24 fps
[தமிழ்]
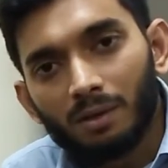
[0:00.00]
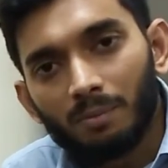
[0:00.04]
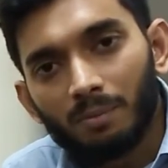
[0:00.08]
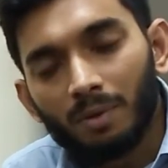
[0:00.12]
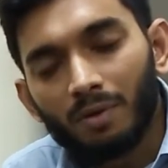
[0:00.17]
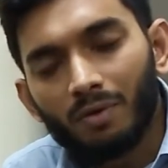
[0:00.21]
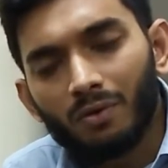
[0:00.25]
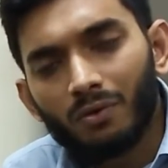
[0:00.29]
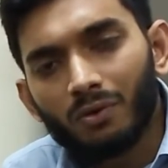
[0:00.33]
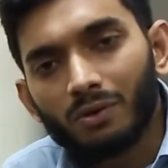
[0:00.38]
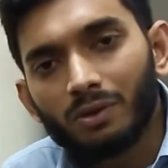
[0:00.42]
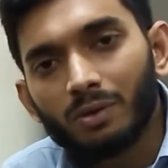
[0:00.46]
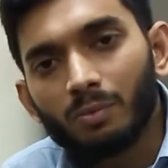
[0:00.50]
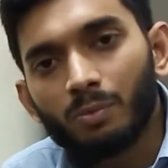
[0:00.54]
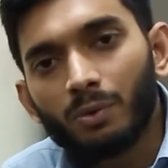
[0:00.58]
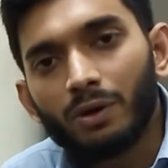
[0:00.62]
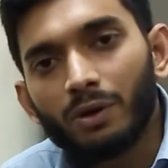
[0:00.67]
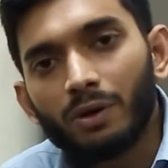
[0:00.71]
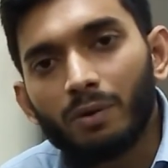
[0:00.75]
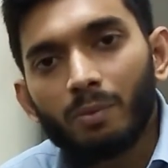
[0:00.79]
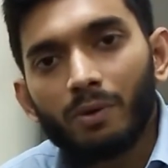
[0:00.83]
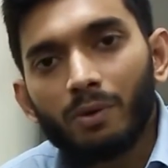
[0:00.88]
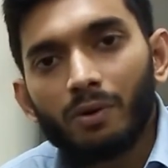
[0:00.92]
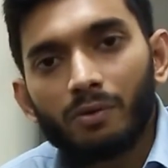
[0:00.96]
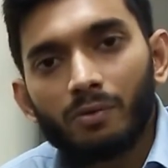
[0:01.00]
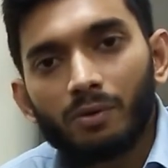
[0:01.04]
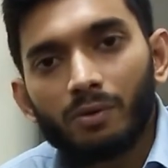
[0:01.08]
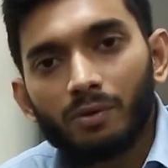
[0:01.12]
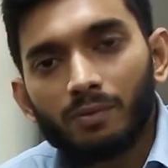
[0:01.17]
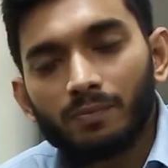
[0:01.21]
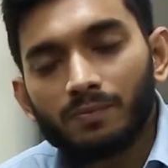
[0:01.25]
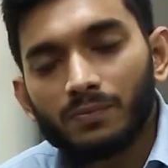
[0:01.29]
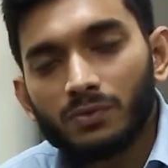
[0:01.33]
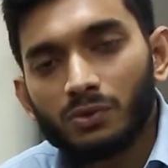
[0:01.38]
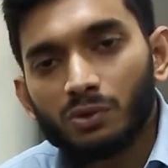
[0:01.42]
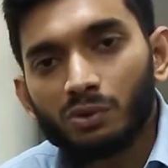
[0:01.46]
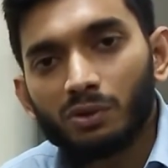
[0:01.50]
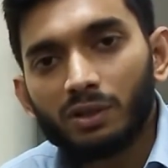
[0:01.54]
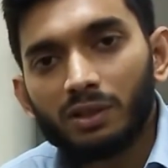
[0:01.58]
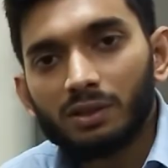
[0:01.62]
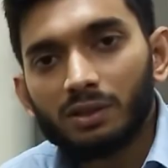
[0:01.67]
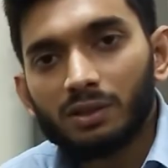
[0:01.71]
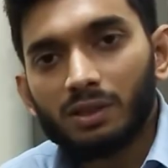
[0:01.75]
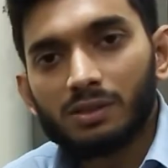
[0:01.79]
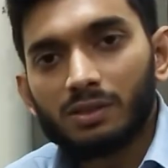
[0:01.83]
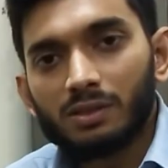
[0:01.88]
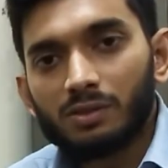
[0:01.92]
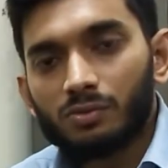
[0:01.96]
பவர் வந்து போயிட்டு போயிட்டு வரும் ஸோ
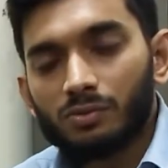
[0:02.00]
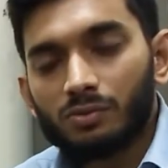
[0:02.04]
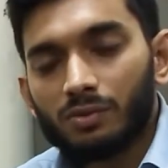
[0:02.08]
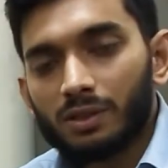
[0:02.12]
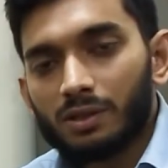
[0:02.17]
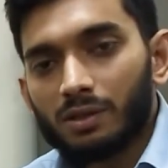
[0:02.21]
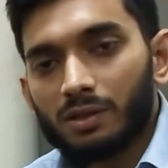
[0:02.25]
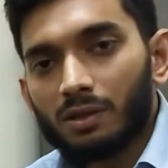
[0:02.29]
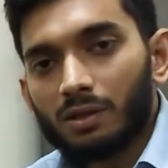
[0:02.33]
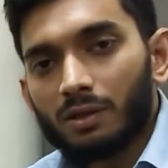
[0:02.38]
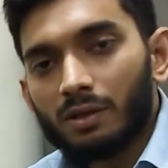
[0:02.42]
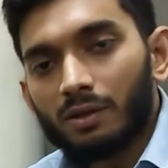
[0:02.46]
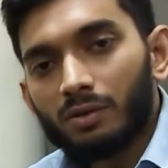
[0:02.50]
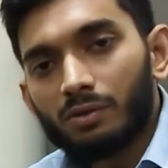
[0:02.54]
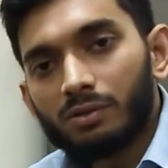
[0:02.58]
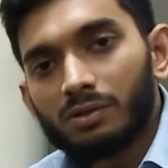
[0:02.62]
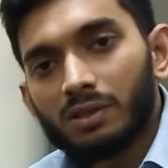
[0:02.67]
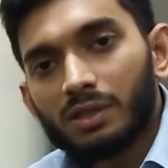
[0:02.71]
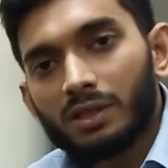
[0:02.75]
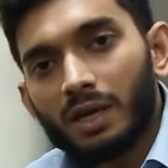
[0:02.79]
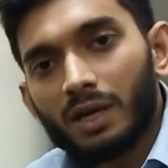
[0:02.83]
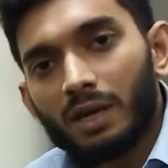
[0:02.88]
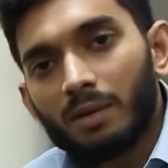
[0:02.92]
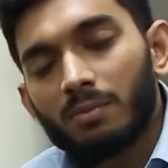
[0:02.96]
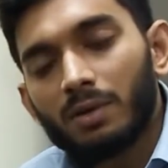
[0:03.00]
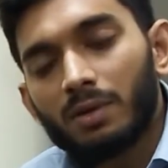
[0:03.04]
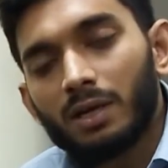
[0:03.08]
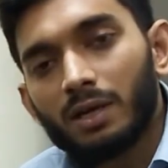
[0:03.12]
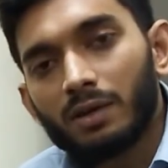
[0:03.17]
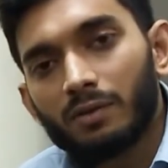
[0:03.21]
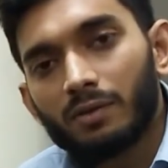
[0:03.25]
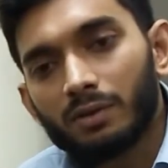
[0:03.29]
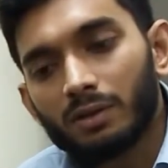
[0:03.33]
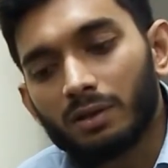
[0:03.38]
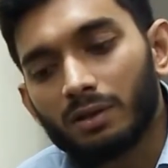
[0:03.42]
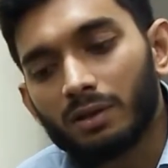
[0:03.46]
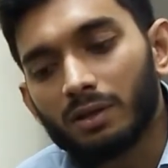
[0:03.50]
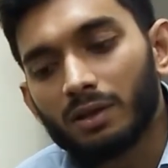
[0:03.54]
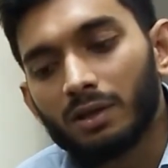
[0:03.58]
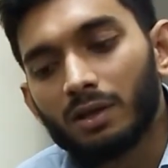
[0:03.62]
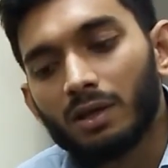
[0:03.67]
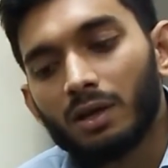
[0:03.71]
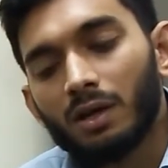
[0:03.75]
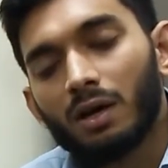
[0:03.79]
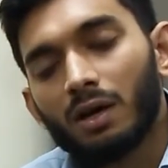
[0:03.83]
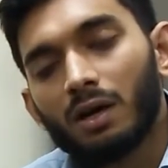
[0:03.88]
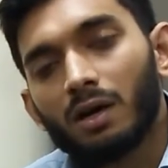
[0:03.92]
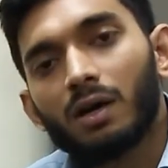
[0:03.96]
இந்த சுச்சுவேஷன்லையும் இந்த டைம் டிலே வந்து
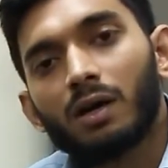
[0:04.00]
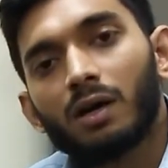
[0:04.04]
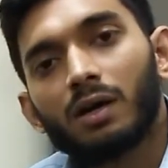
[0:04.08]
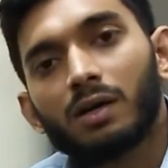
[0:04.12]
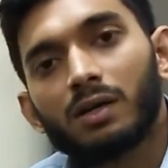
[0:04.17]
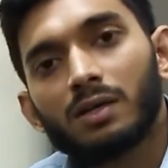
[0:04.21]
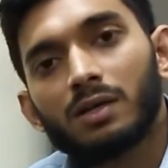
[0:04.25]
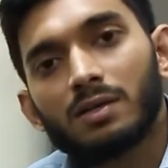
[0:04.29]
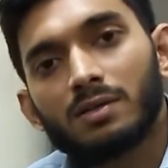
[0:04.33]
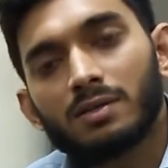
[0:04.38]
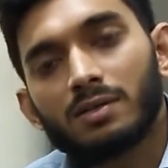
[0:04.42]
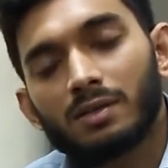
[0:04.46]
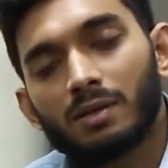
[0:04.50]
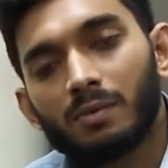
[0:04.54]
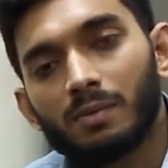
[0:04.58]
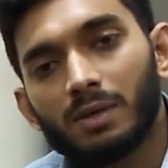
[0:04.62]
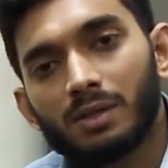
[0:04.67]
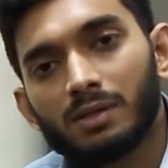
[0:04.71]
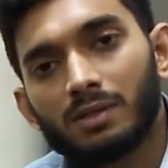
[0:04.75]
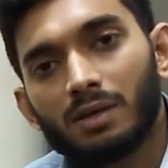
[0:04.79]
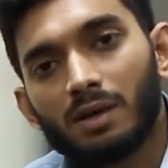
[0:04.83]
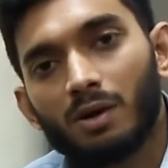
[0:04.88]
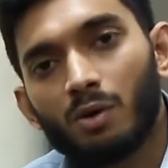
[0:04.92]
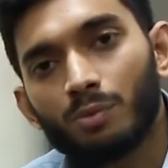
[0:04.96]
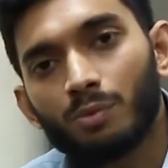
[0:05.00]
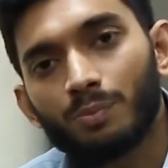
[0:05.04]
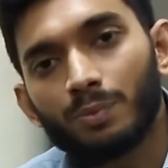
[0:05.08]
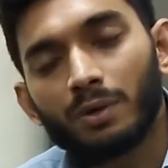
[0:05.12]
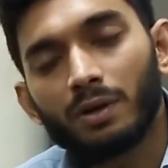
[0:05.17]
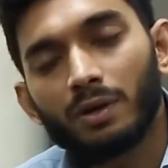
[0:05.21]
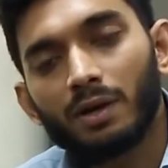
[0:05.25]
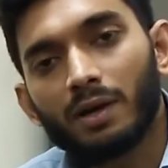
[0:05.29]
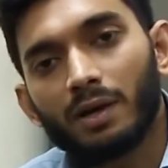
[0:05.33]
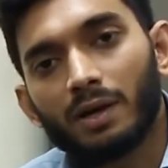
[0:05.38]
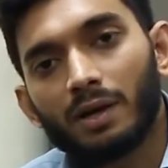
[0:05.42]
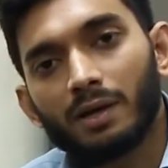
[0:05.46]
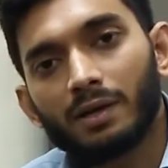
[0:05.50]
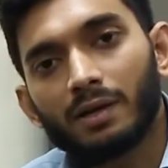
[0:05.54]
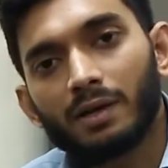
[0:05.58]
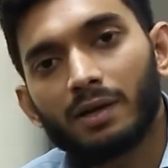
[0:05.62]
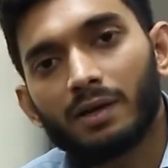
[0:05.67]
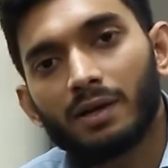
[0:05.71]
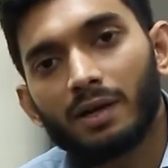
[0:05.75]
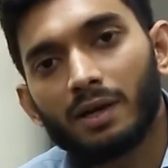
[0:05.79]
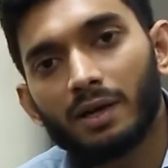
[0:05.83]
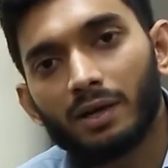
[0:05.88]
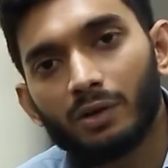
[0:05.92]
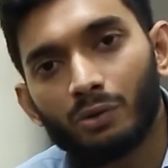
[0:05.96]
ஸ்டெபிலைசர் அவுட்புட்டில் கனெக்ட்
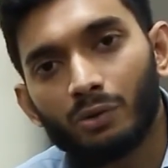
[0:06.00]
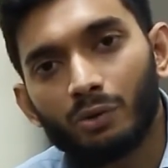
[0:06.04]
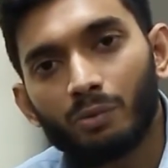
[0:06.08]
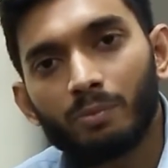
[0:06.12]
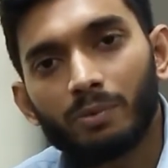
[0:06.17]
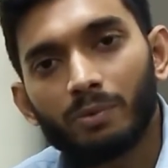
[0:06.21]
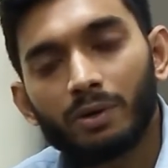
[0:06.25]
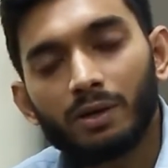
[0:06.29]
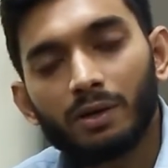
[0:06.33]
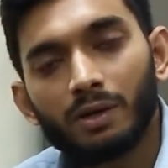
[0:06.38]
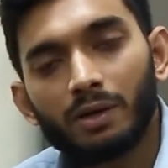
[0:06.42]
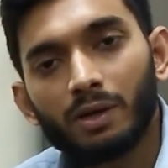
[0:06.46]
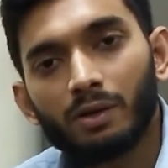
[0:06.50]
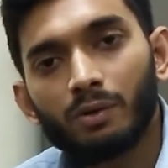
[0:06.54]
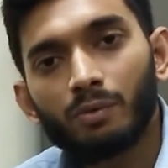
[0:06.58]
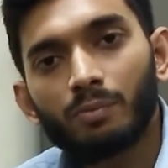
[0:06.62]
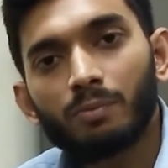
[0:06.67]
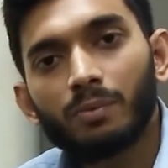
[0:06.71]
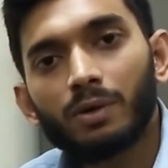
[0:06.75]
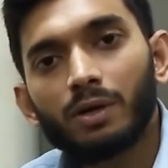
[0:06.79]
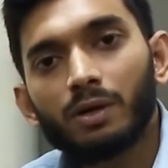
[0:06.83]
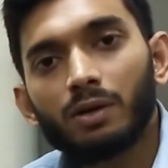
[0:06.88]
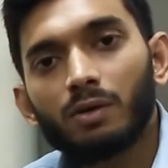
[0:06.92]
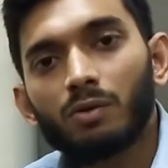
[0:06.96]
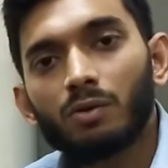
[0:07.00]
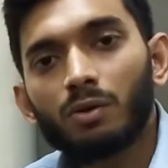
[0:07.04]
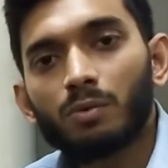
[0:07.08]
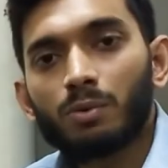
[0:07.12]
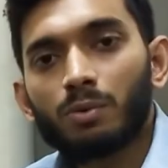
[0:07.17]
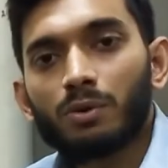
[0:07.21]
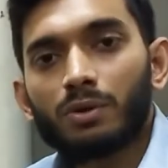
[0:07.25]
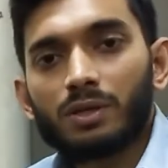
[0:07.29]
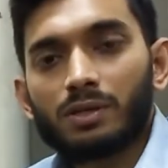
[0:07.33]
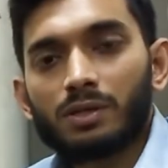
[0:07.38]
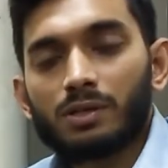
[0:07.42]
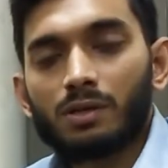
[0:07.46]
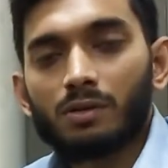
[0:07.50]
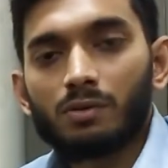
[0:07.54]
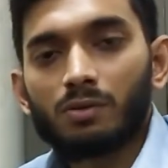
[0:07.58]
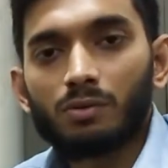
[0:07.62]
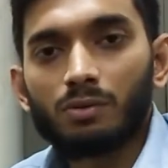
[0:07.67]
ஆகிருக்க எக்யூப்மெண்ட் எக்யூப்மெண்ட்டுக்கு ஒரு ப்ரொடெக்ஷன்